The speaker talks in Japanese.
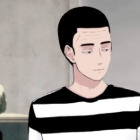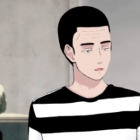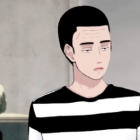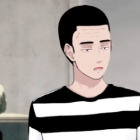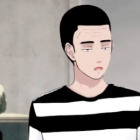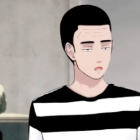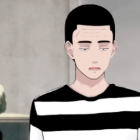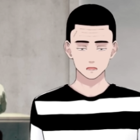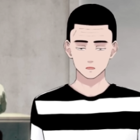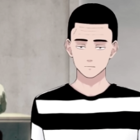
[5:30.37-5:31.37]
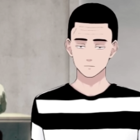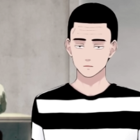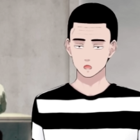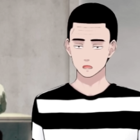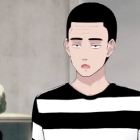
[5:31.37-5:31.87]
こっから続く物
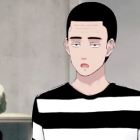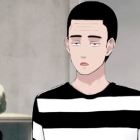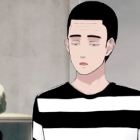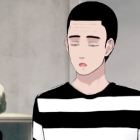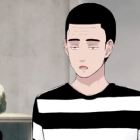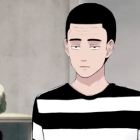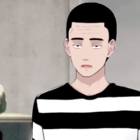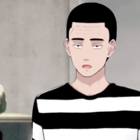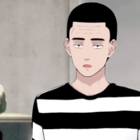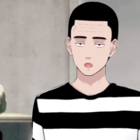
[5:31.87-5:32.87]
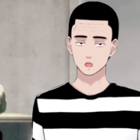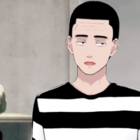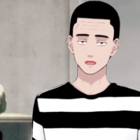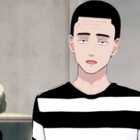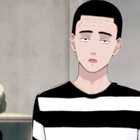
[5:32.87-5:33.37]
語をね、続けら
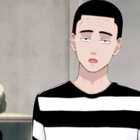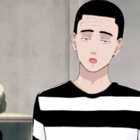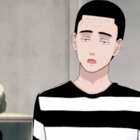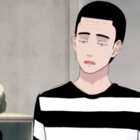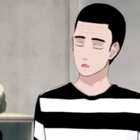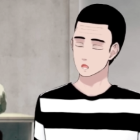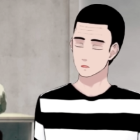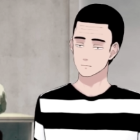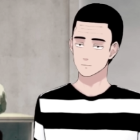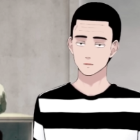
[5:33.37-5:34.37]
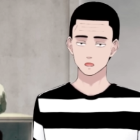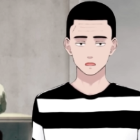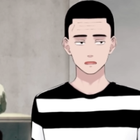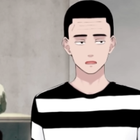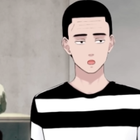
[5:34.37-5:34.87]
れるかどうかは、皆
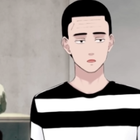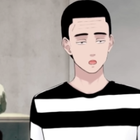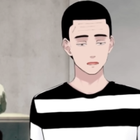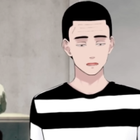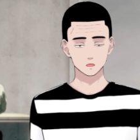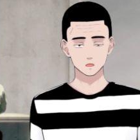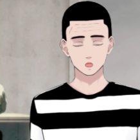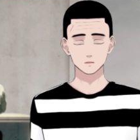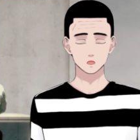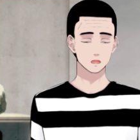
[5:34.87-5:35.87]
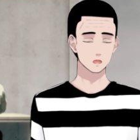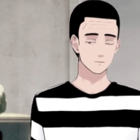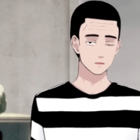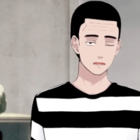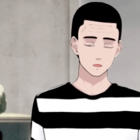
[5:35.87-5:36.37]
様のね、この、
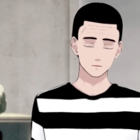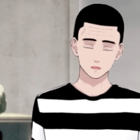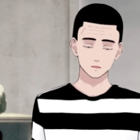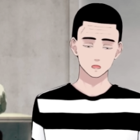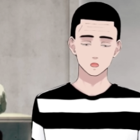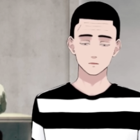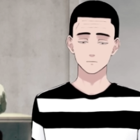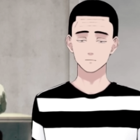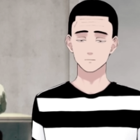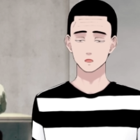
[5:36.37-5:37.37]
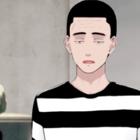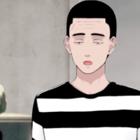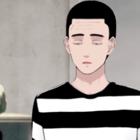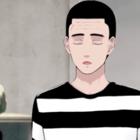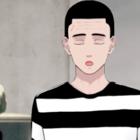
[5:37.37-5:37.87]
頑張り次第。ね、
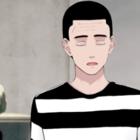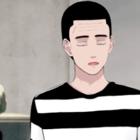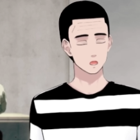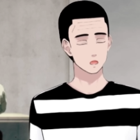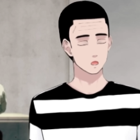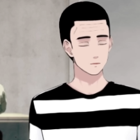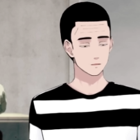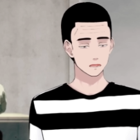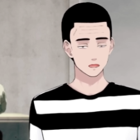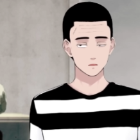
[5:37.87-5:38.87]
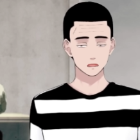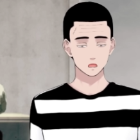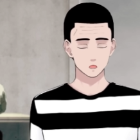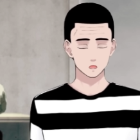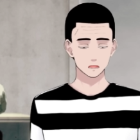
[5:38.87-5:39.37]
私も頑張っております。もうこの
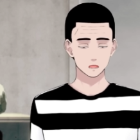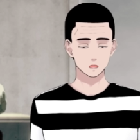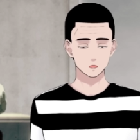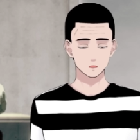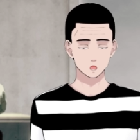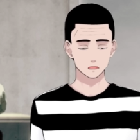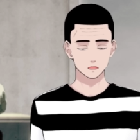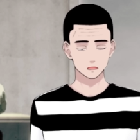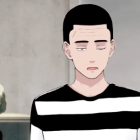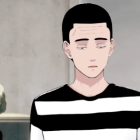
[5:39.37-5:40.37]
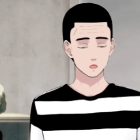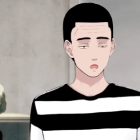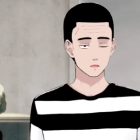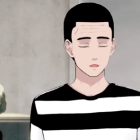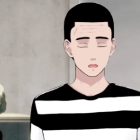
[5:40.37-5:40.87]
懲役太郎ももう少
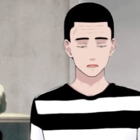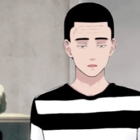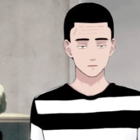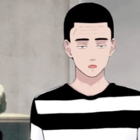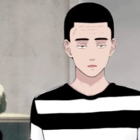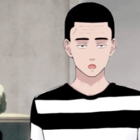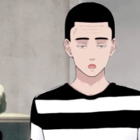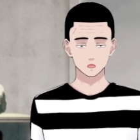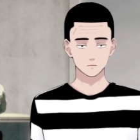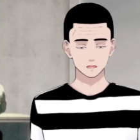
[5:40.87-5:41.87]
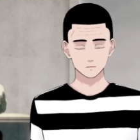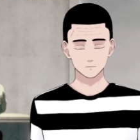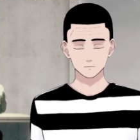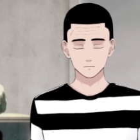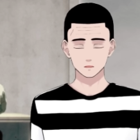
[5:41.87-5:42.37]
しで50万人。
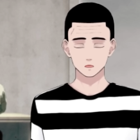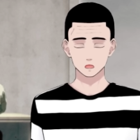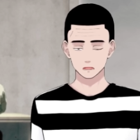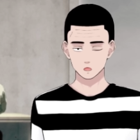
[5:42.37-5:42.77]
ね。